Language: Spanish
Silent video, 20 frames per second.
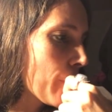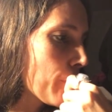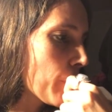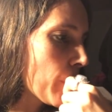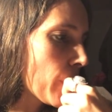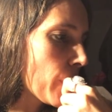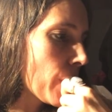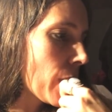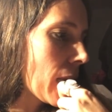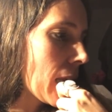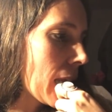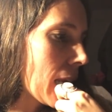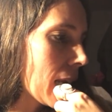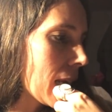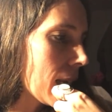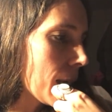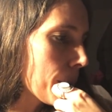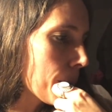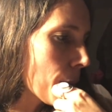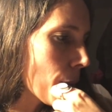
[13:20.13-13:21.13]
bueno,
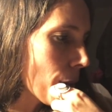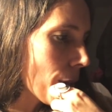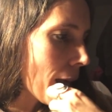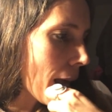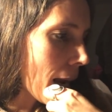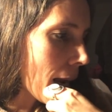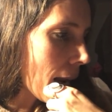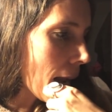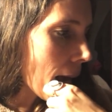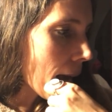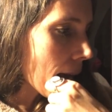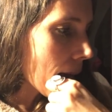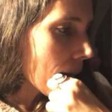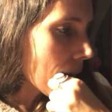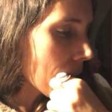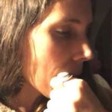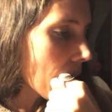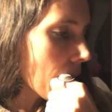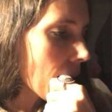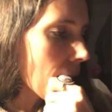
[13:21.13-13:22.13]
el, libro de
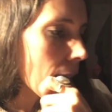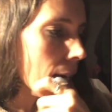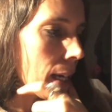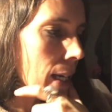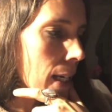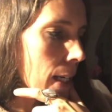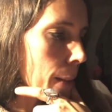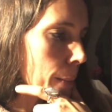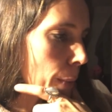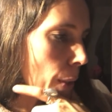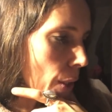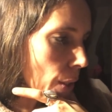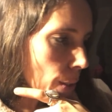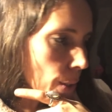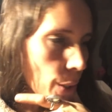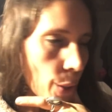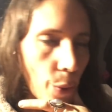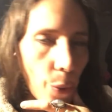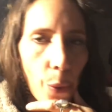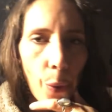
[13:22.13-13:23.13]
Alana, el libro de
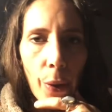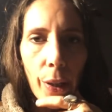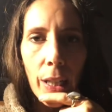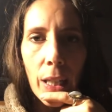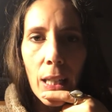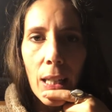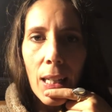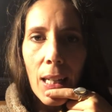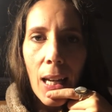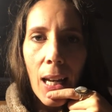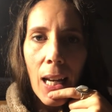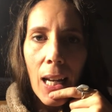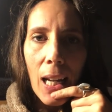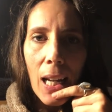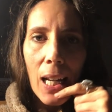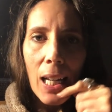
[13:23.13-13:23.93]
astrología,